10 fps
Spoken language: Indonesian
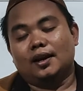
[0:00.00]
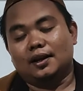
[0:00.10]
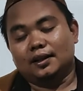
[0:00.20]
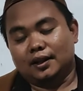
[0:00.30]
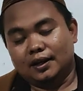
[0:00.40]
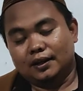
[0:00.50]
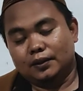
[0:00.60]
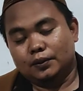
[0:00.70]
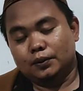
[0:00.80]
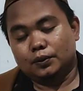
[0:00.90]

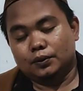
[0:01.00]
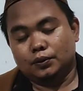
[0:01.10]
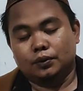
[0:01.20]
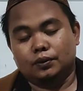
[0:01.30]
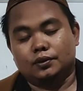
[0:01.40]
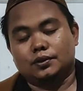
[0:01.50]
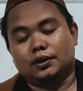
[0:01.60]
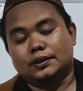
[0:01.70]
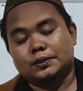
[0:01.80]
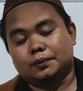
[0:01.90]
adan ah, untuk
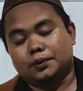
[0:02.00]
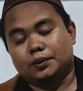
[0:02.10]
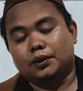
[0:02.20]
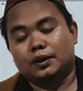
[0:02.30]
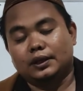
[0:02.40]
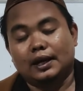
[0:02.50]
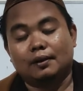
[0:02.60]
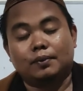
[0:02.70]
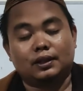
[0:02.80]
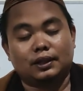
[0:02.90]
sholat subuh
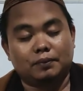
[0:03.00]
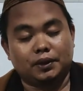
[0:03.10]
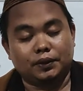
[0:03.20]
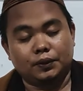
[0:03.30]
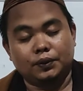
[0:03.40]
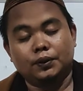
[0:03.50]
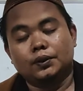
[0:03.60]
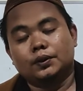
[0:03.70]
yang pertama itu